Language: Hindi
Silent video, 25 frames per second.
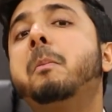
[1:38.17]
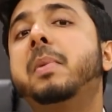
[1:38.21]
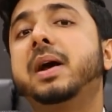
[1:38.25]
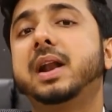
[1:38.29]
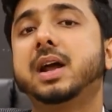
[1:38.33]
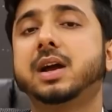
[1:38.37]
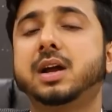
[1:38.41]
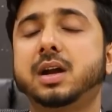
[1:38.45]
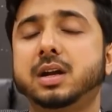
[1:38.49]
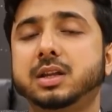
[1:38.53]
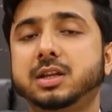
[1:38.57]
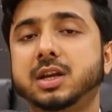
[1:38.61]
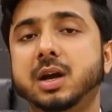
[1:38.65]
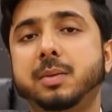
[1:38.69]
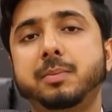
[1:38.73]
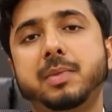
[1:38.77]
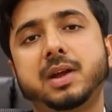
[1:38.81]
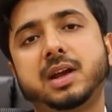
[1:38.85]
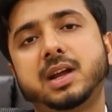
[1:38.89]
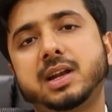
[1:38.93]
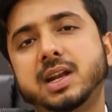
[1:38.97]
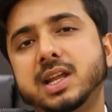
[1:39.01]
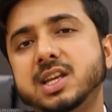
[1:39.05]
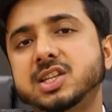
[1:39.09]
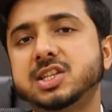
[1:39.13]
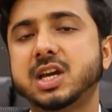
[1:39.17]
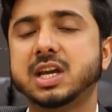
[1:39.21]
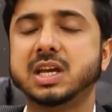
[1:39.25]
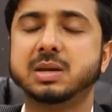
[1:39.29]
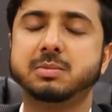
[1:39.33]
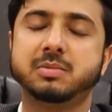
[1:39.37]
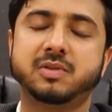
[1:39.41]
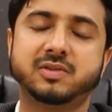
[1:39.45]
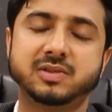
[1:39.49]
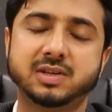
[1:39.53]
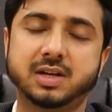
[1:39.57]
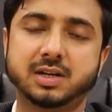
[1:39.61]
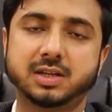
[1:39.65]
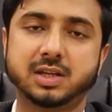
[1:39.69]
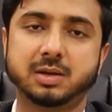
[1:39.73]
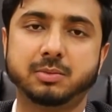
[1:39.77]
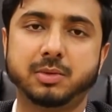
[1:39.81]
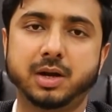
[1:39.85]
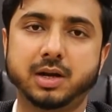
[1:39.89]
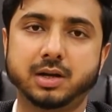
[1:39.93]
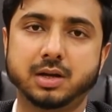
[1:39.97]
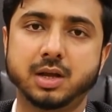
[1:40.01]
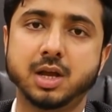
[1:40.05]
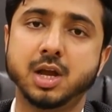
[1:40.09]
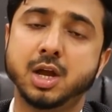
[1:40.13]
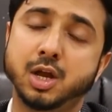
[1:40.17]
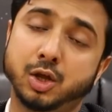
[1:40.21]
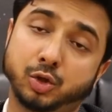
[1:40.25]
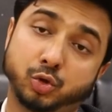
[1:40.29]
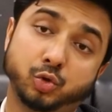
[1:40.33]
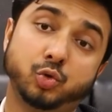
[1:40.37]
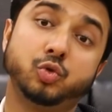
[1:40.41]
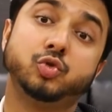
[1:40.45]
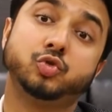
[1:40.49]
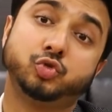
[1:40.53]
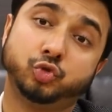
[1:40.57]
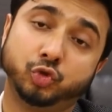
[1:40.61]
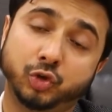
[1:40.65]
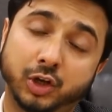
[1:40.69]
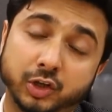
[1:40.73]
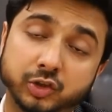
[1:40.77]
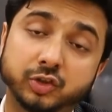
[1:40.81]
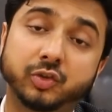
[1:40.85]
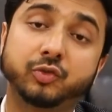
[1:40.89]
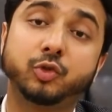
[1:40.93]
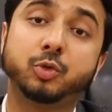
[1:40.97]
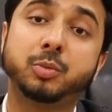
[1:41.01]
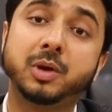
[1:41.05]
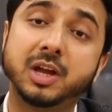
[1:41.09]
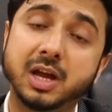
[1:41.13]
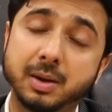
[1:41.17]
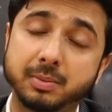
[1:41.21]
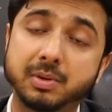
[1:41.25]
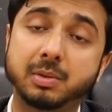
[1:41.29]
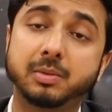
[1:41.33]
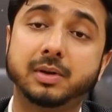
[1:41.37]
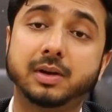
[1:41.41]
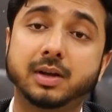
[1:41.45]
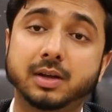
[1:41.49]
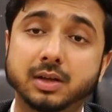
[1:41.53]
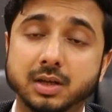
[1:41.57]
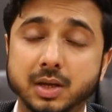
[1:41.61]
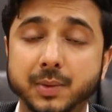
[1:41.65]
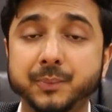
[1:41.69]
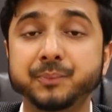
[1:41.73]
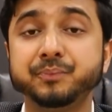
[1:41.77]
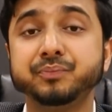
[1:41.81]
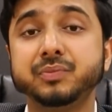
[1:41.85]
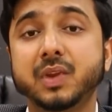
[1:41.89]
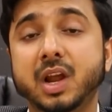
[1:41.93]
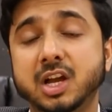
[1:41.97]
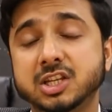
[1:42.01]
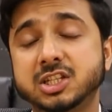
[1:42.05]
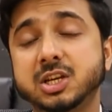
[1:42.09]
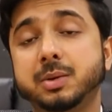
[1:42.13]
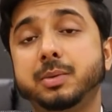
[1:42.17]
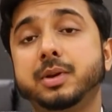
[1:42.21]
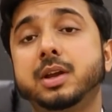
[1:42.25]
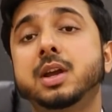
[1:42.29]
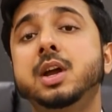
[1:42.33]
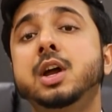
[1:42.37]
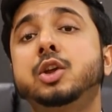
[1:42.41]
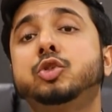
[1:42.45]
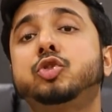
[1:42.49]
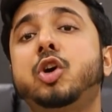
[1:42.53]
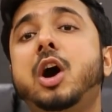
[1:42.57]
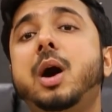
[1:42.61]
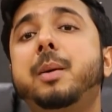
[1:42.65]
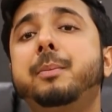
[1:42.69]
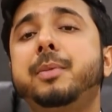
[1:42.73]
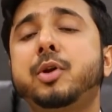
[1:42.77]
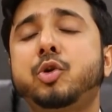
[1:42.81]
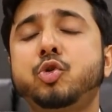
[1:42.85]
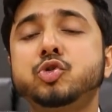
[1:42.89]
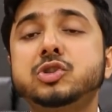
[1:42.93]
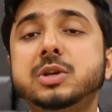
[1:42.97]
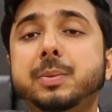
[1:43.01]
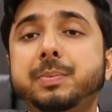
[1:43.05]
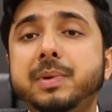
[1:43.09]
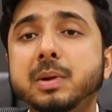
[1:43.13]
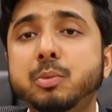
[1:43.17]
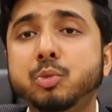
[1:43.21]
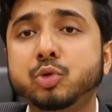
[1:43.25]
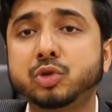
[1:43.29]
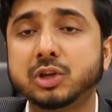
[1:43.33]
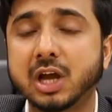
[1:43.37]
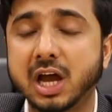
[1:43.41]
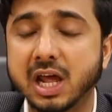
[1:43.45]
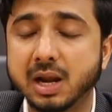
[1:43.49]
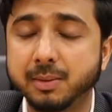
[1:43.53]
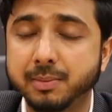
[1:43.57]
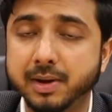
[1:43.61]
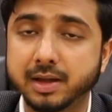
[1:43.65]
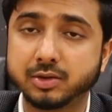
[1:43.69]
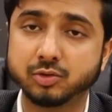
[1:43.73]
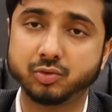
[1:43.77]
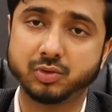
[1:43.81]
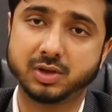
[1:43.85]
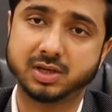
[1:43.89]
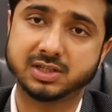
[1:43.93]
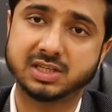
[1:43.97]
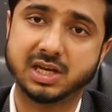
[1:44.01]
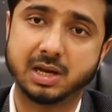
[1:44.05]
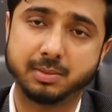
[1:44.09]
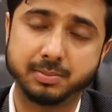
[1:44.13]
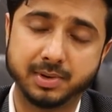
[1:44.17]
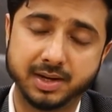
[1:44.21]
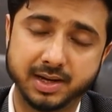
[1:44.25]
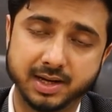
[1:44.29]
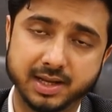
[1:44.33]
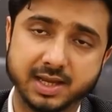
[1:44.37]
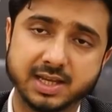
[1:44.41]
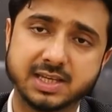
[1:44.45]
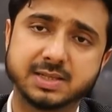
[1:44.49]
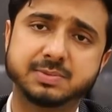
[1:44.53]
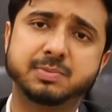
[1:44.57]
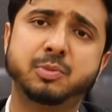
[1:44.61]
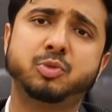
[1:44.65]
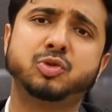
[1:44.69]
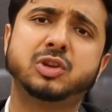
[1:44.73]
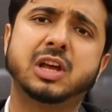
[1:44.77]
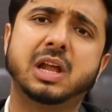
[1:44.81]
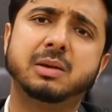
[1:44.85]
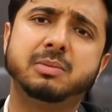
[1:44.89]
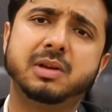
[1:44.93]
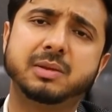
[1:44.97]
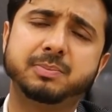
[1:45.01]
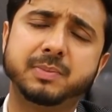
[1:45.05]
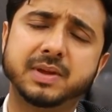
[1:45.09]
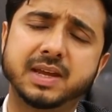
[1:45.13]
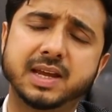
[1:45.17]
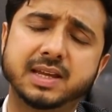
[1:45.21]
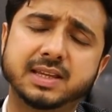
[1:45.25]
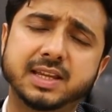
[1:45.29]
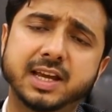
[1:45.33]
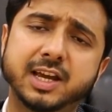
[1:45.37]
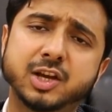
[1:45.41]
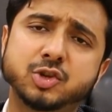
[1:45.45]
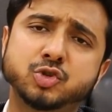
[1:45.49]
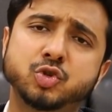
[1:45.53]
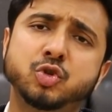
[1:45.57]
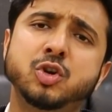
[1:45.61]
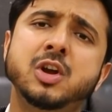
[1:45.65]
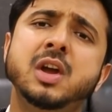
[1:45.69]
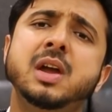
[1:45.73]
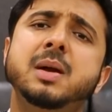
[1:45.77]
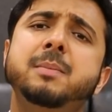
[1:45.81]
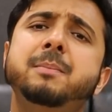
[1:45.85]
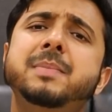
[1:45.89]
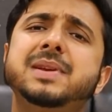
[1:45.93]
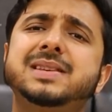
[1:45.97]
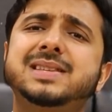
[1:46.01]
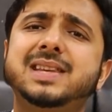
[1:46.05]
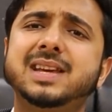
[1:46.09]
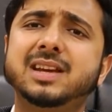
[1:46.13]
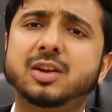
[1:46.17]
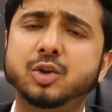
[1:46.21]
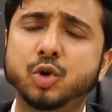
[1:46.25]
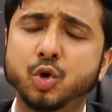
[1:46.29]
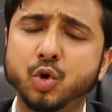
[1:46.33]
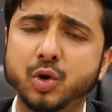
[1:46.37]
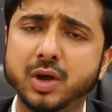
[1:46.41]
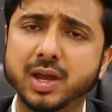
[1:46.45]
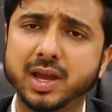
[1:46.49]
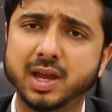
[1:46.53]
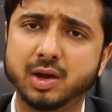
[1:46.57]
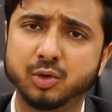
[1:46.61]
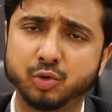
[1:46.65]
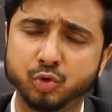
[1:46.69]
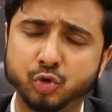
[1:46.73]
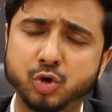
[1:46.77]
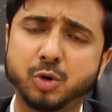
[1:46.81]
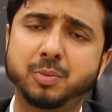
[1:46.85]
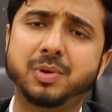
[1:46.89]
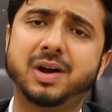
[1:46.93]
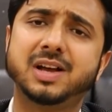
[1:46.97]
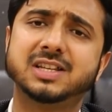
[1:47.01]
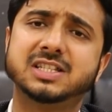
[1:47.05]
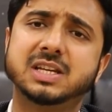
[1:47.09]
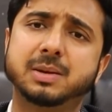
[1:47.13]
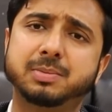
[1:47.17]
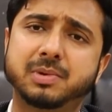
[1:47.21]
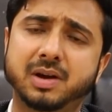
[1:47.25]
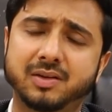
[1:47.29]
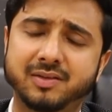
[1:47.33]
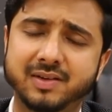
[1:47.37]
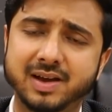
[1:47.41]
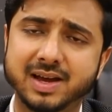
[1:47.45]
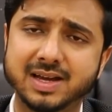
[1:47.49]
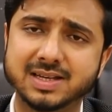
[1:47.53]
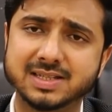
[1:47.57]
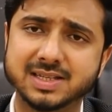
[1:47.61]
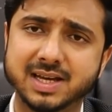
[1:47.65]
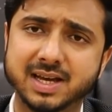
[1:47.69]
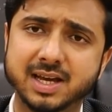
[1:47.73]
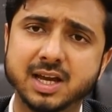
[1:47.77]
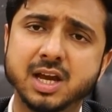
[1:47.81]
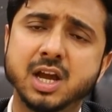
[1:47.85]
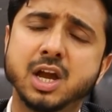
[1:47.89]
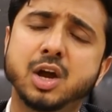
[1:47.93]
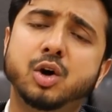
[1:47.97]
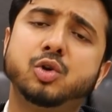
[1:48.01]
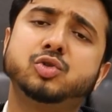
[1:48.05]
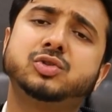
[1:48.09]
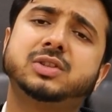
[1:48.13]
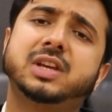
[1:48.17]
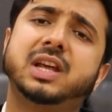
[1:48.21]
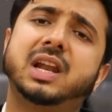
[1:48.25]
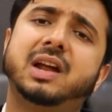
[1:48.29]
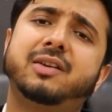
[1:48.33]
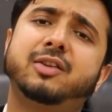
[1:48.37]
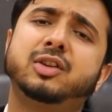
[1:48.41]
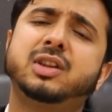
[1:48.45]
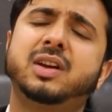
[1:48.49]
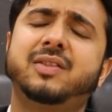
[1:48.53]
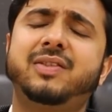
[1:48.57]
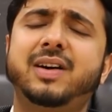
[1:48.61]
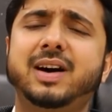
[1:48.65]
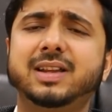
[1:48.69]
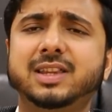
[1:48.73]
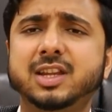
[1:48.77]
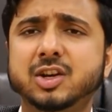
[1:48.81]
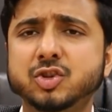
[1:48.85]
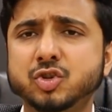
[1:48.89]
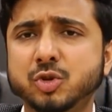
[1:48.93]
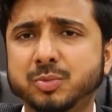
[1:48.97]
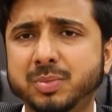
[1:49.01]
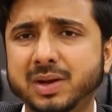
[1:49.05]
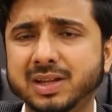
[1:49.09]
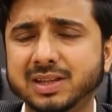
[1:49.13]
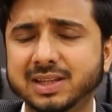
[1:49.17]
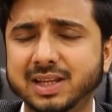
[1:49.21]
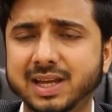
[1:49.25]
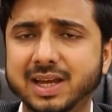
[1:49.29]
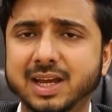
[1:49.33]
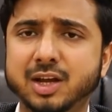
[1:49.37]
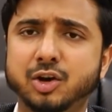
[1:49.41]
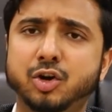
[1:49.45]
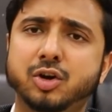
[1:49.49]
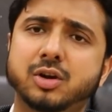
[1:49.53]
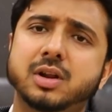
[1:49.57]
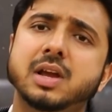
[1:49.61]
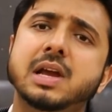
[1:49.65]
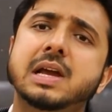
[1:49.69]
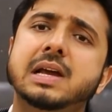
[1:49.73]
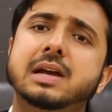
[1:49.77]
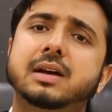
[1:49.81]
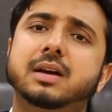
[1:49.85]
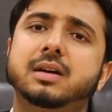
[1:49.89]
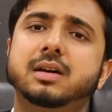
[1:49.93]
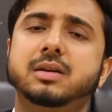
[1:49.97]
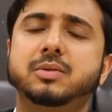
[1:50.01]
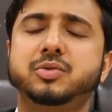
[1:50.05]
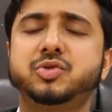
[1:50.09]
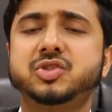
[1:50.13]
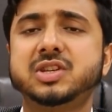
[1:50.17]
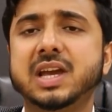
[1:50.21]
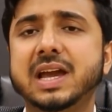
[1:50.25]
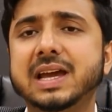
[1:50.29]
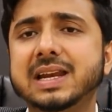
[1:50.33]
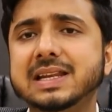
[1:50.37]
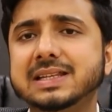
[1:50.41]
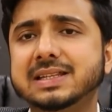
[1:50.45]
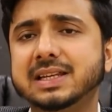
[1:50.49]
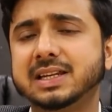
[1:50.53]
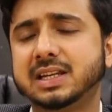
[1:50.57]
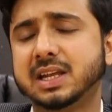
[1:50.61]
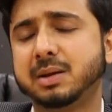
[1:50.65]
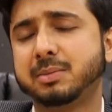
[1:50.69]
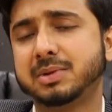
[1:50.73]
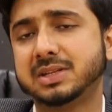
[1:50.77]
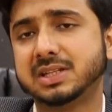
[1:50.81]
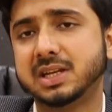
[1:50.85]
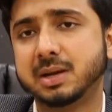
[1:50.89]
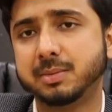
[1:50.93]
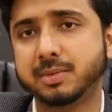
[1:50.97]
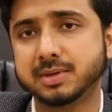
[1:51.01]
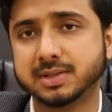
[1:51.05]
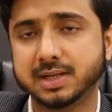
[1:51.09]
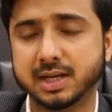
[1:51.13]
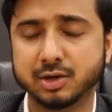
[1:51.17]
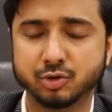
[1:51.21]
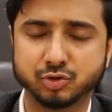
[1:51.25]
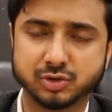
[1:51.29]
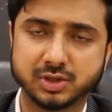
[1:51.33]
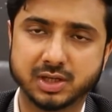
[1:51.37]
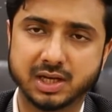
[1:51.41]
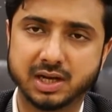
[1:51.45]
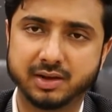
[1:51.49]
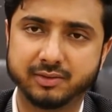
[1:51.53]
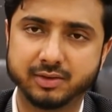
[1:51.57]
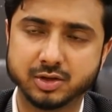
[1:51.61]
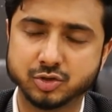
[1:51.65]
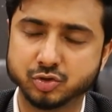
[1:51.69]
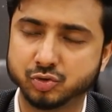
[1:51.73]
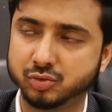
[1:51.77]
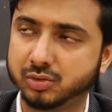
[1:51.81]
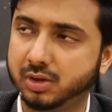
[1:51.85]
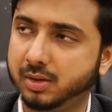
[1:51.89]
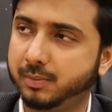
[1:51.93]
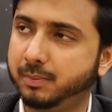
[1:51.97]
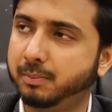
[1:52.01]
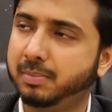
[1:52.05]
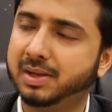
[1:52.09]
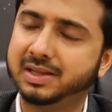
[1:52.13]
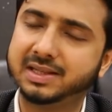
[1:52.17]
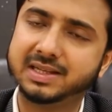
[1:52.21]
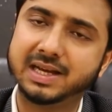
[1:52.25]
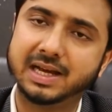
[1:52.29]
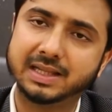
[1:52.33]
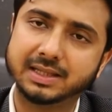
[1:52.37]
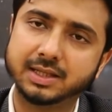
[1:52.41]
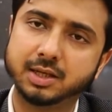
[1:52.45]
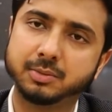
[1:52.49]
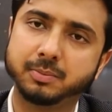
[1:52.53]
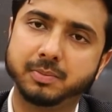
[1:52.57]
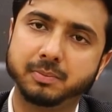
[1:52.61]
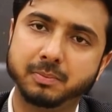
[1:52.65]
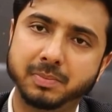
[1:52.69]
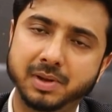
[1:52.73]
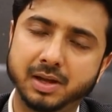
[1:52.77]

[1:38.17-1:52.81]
मना कर दिया हमने कहा नहीं चाहिए हमें वजारतें माइट तो सोना सोफी भाई आपने मना किया अच्छा भाई तो हमने कुछ अपने मुतालबात उनके सामने रखे जिसमें मुतालबात में ये था तरह के जो मिसिंग लोग हैं उनको बाजियाब करवाया जाए उसके अलावा दफातर जो बंद हैं और शहरी सिंध के मसले मसाइल उसके अलावा जो बलदियाती